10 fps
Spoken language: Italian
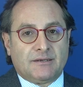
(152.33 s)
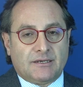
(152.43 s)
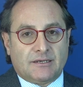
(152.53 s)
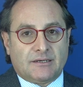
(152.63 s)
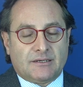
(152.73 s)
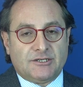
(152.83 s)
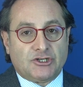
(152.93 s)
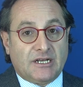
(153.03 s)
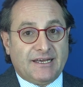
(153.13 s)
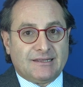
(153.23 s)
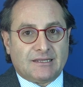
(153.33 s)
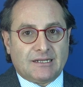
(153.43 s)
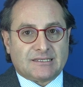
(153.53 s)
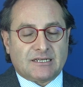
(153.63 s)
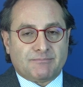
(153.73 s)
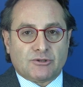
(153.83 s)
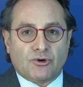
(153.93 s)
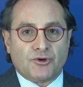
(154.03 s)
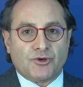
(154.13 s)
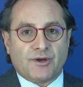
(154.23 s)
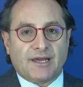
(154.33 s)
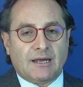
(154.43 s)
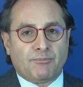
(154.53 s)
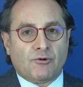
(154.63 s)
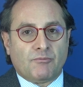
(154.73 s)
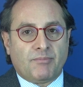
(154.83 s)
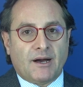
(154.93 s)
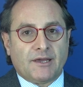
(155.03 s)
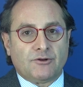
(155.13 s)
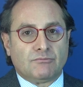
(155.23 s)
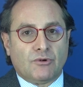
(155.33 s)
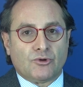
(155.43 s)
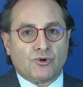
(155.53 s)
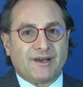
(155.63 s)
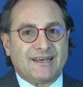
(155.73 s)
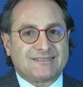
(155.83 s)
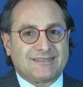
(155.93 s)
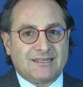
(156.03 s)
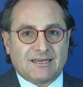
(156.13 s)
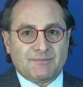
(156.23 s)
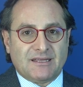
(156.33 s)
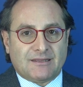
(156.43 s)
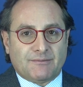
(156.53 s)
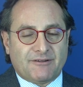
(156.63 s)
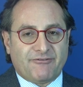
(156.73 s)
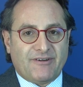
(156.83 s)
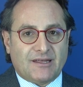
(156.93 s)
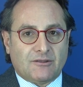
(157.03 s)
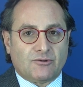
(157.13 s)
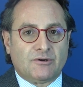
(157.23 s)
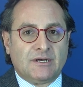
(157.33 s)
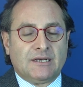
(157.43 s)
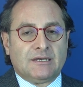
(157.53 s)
eh, i cilindri, il serbatoio e la pompa in un modo esteticamente perfetto